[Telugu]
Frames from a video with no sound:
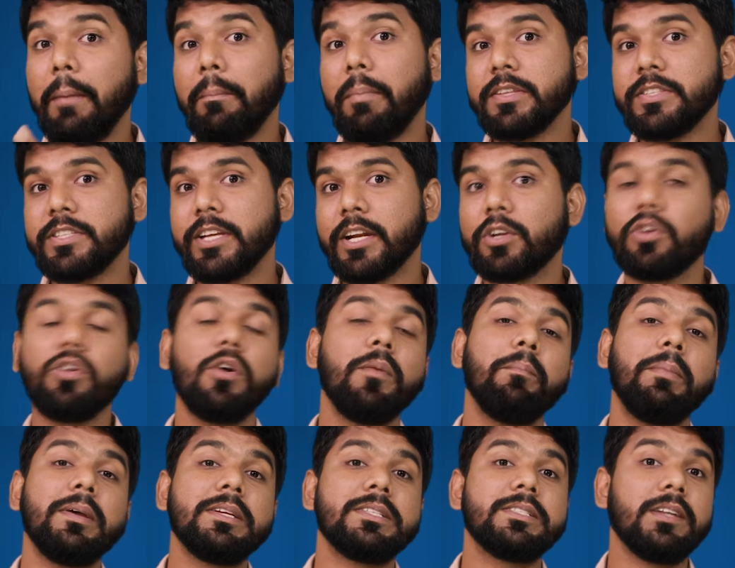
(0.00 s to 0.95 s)
ఆ
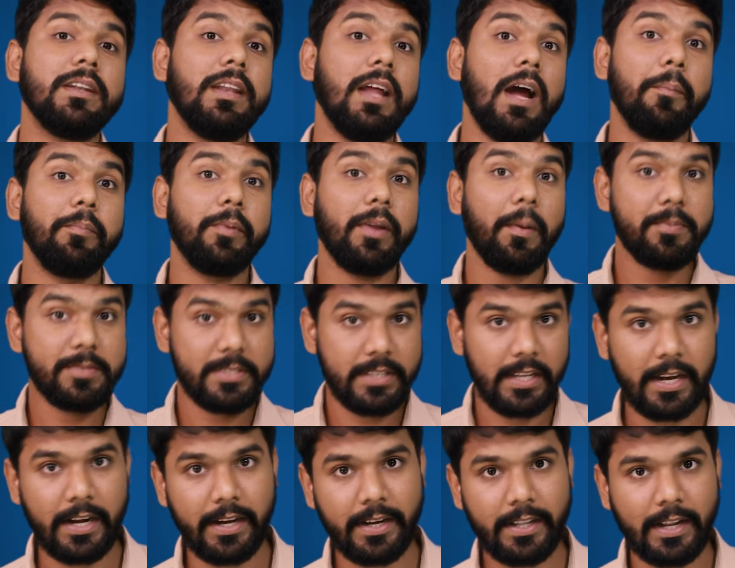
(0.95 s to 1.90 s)
బడ్జెట్లో బెస్ట్ ల్యాప్టాప్స్
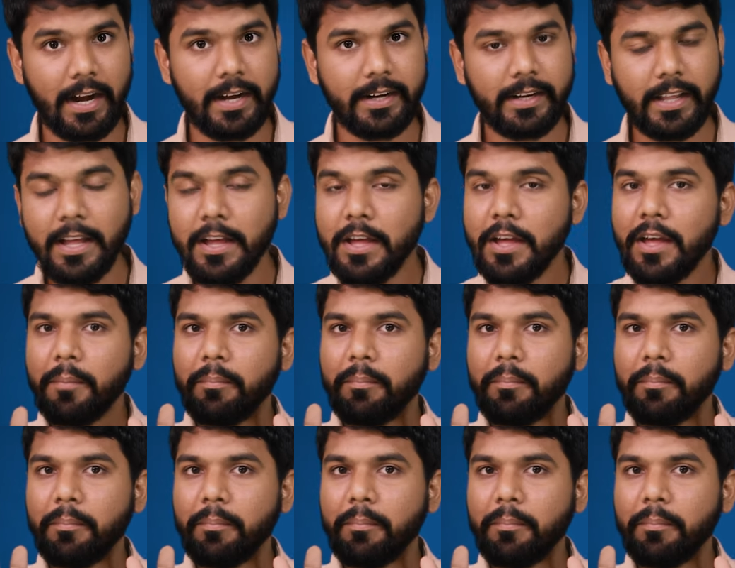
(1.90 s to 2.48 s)
ఏంటి అంటే